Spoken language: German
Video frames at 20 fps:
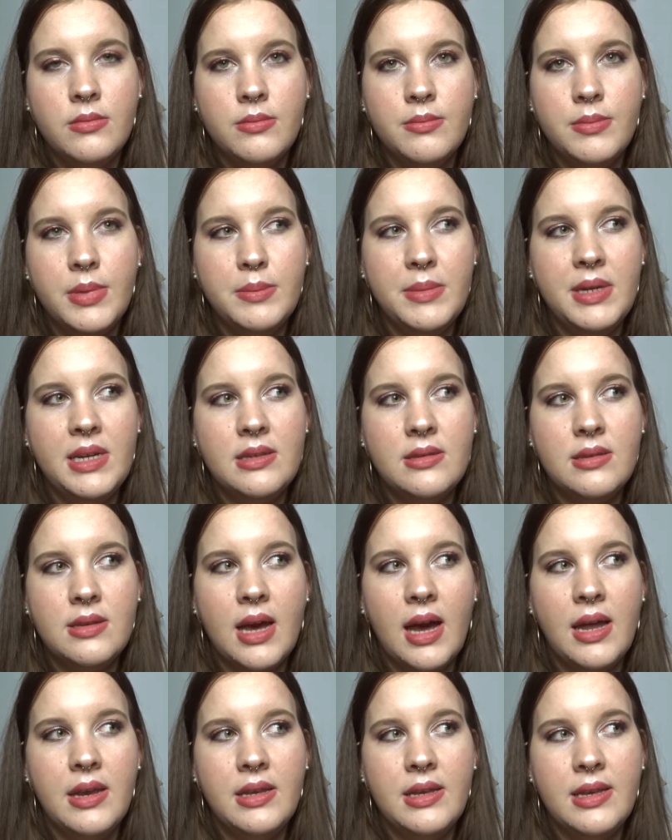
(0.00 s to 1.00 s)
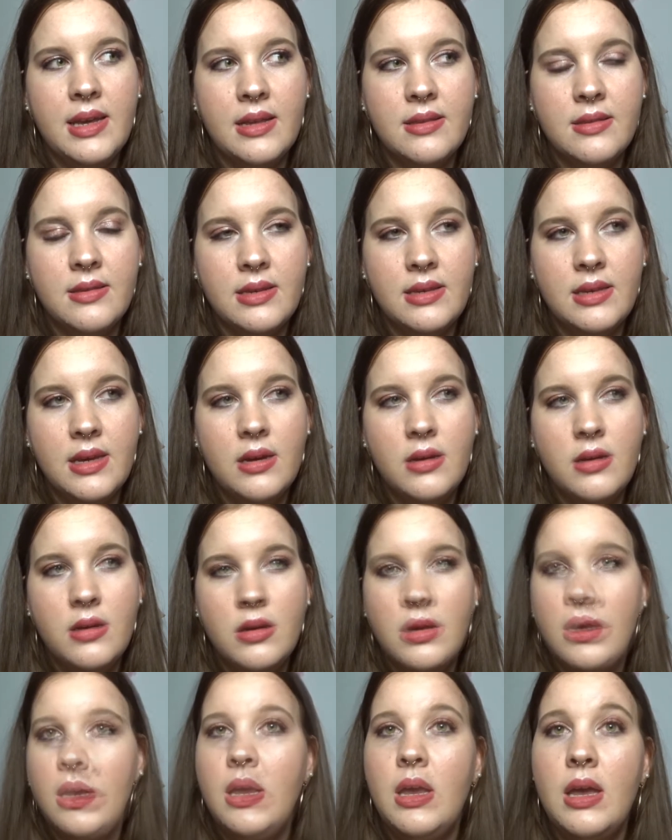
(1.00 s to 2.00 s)
Bin mir jetzt gerade nicht ganz sicher.
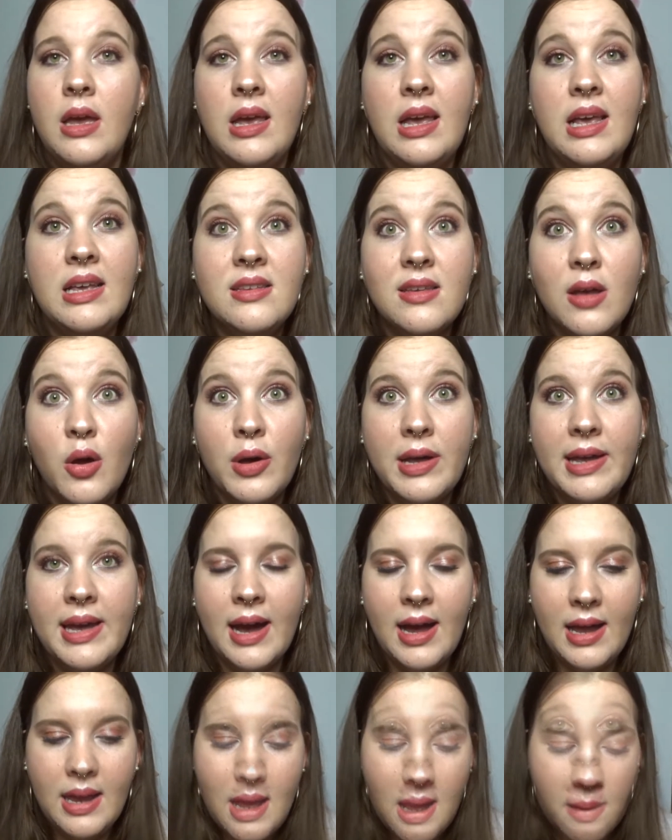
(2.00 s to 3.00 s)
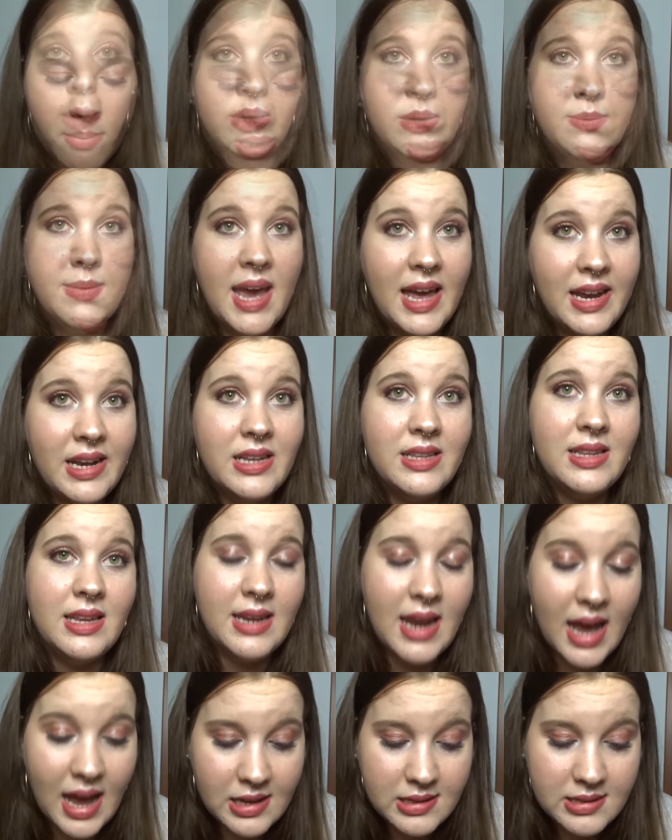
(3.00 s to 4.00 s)
Ist auch egal. Habe ich mir endlich den
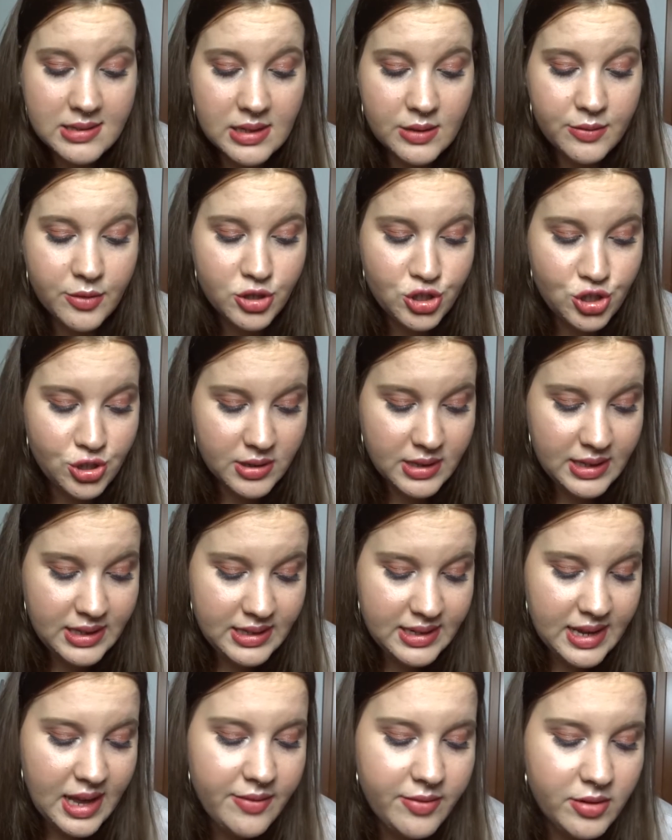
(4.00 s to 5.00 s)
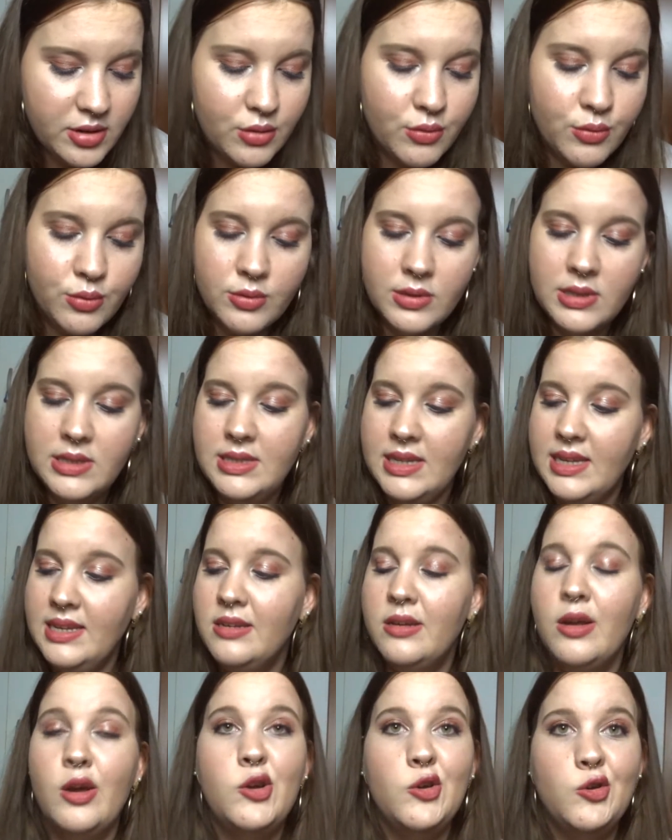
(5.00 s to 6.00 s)
Eistee von Shireen David geholt,
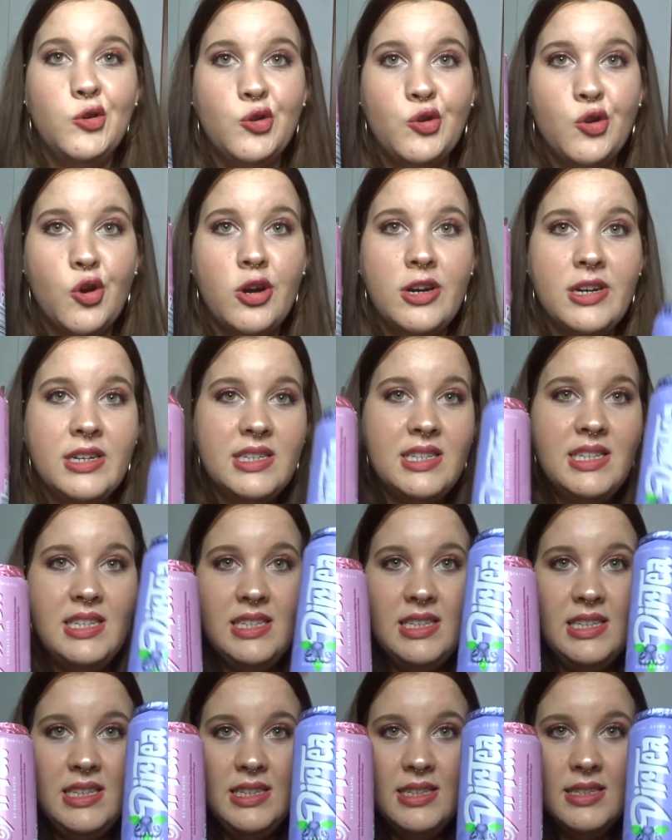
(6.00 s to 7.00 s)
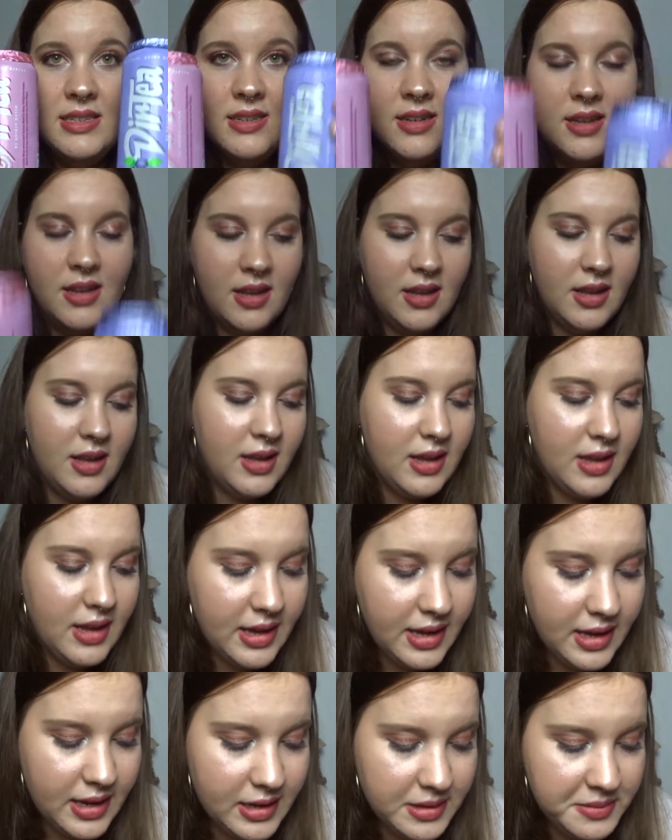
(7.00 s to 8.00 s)
den Dirty
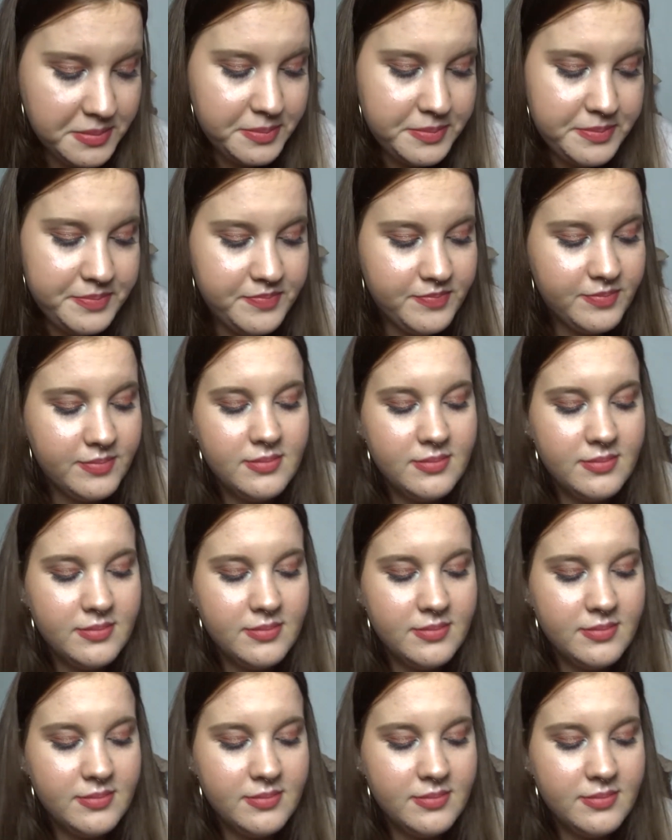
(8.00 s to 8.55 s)
ähm,